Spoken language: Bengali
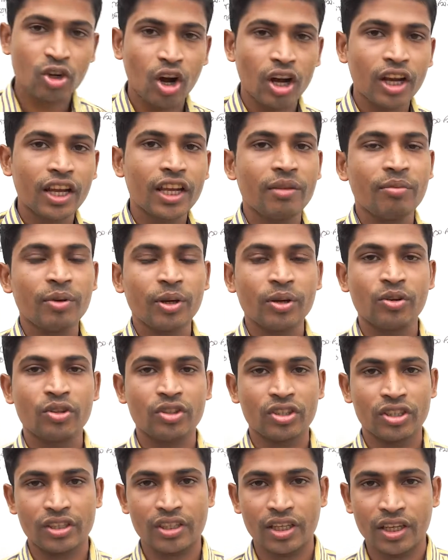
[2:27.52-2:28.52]
সংক্ষেপে
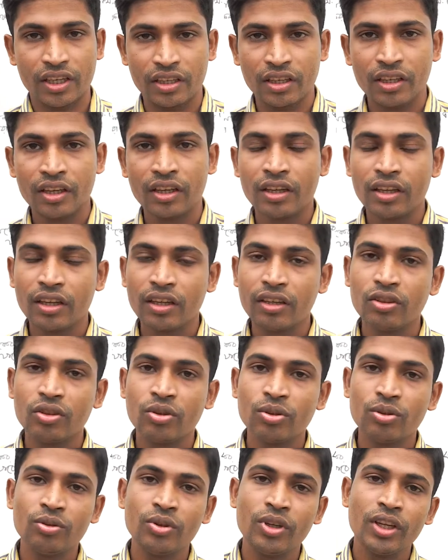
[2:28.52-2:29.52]
করতে চাই
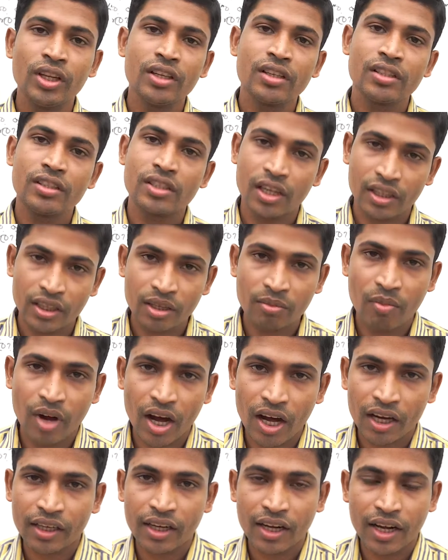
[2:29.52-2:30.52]
কিন্তু যাতে
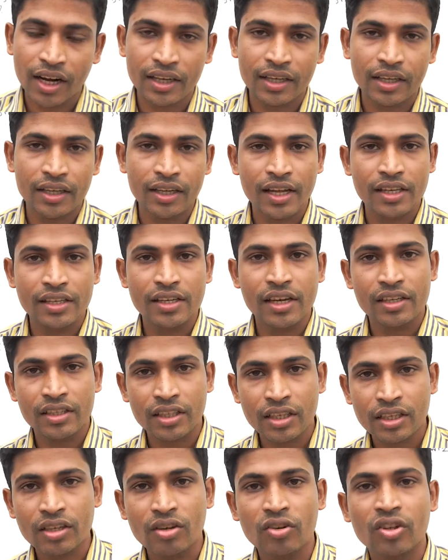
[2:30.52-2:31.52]
মার্ক কাটা না যায়
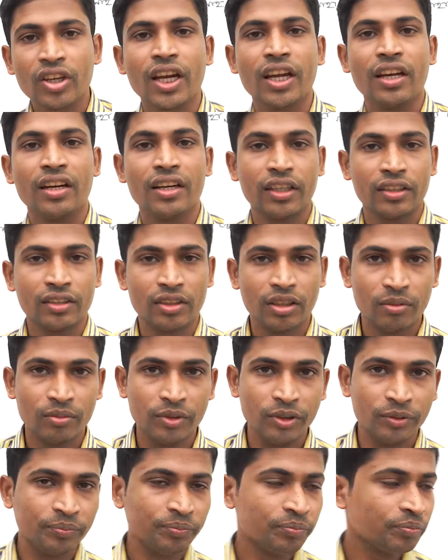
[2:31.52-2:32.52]
সেটাও খেয়াল রাখতে হবে